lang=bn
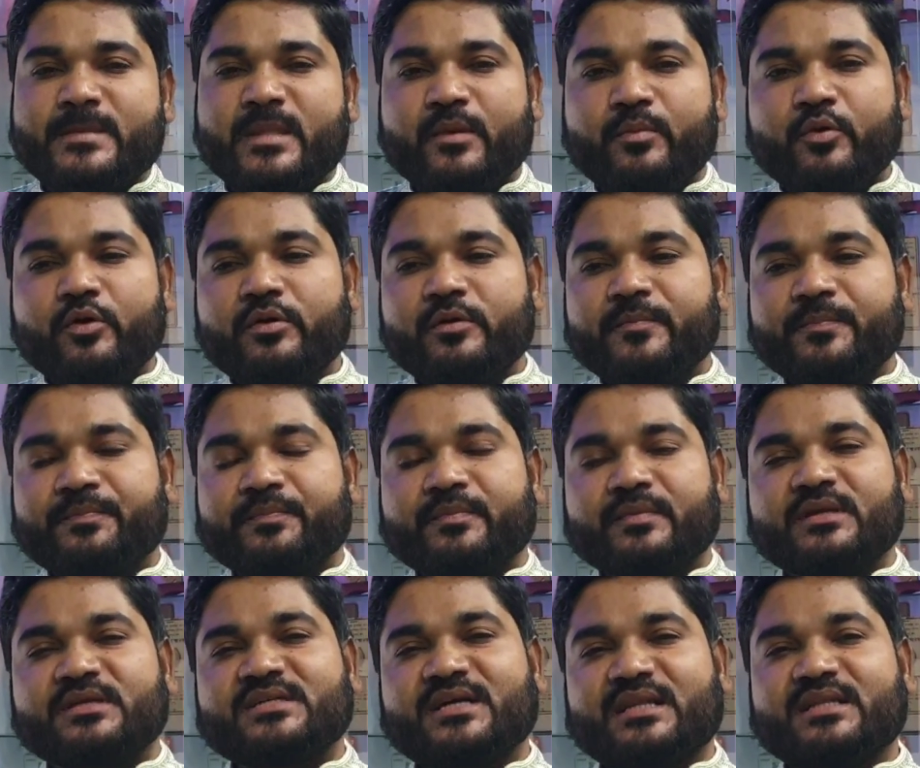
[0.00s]
এবং
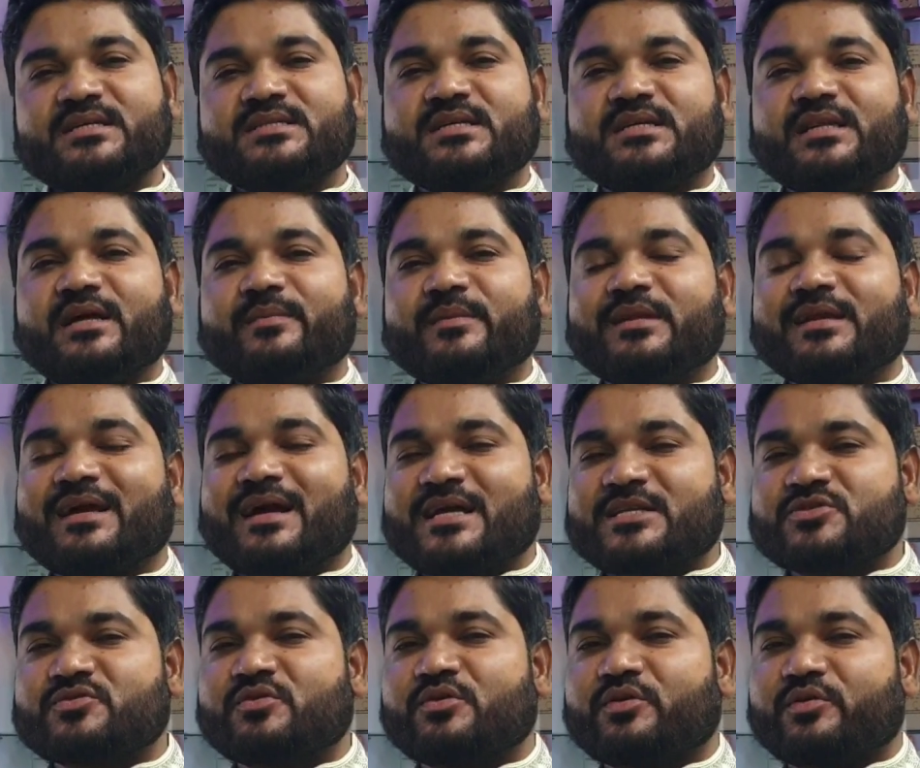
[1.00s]
সাথে সাথে আমাদের
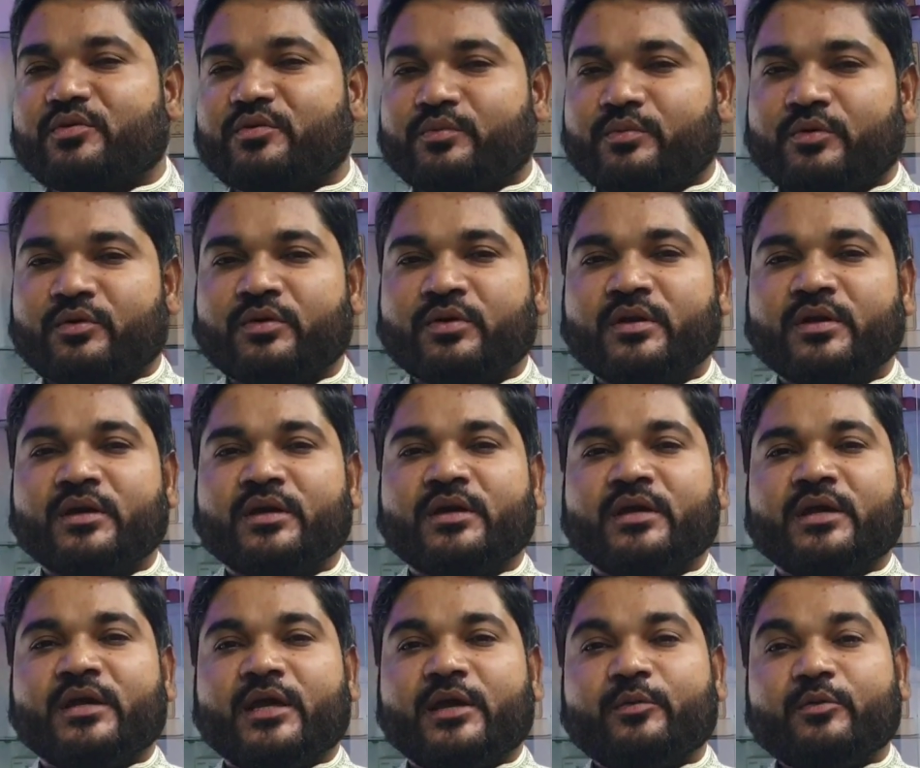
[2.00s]
কাজগুলো করব
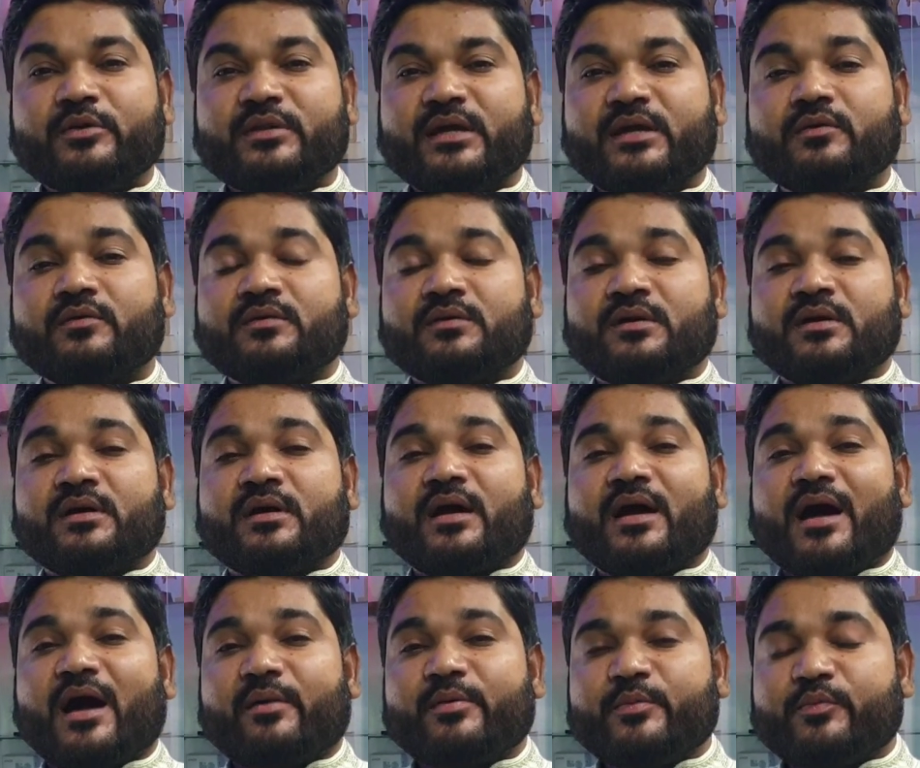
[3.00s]
এবং দেখুন
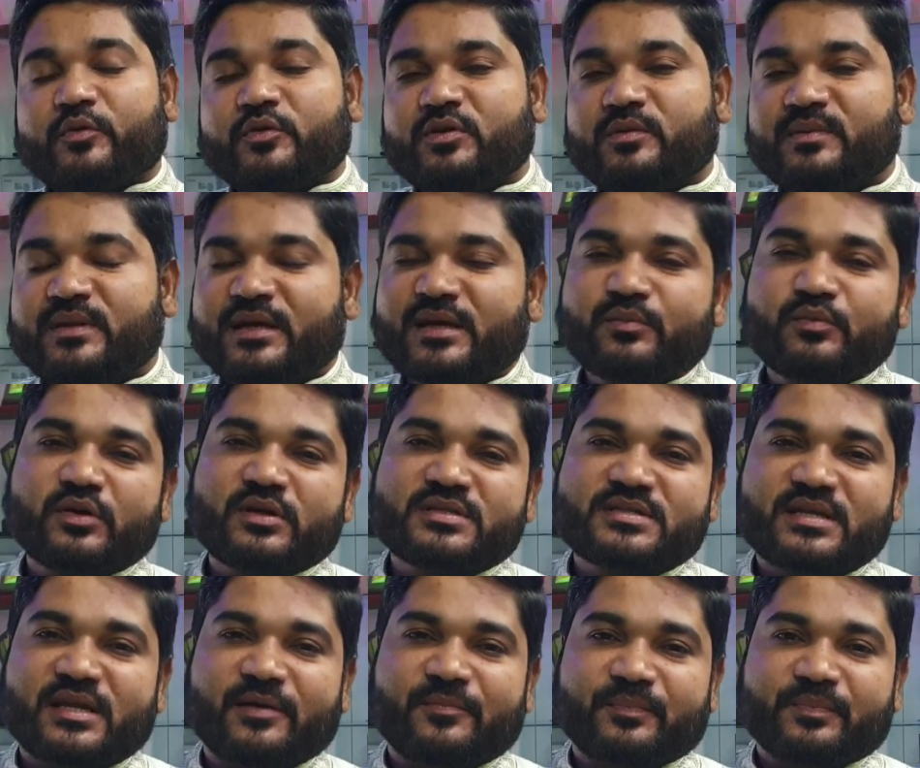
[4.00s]
আমি প্রথম থেকে
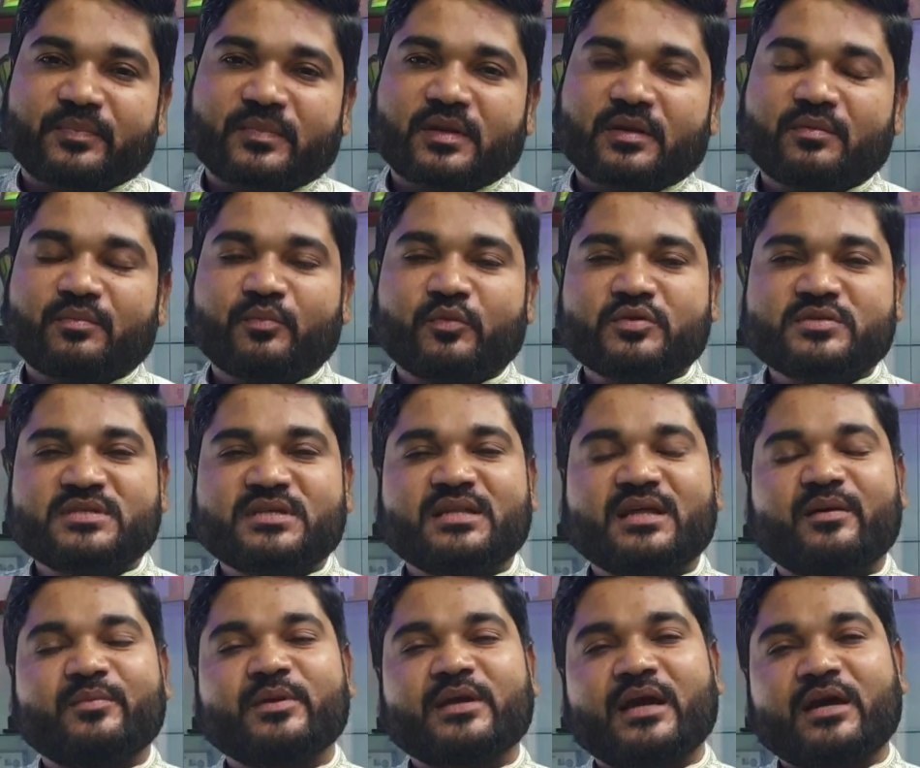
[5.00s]
বলেছিলাম
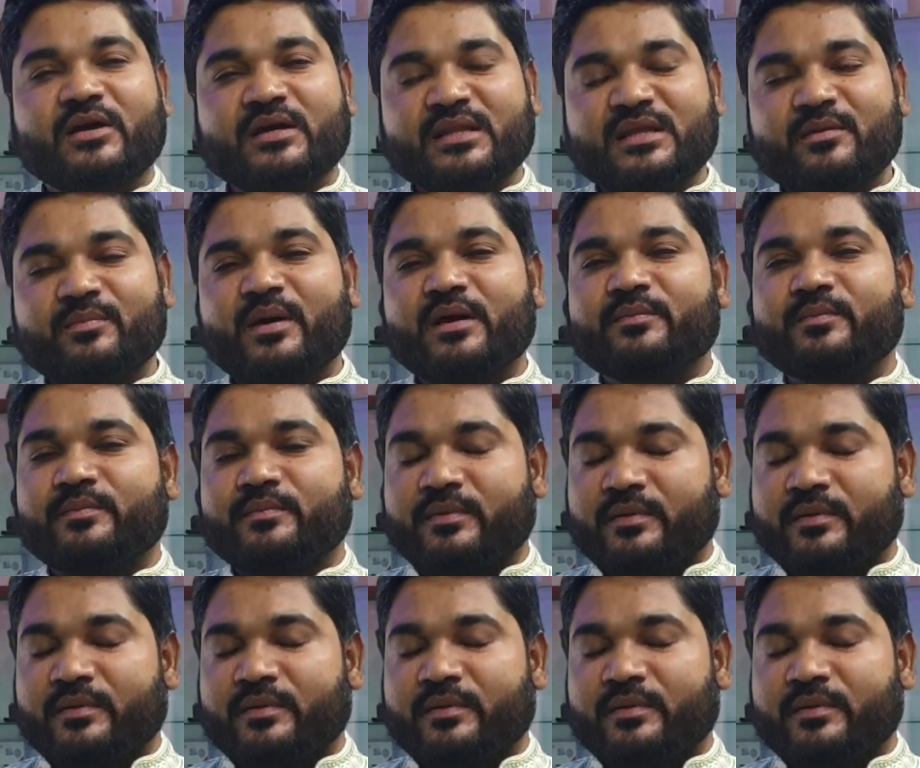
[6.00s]
মসজিদে আমি একাধিকবার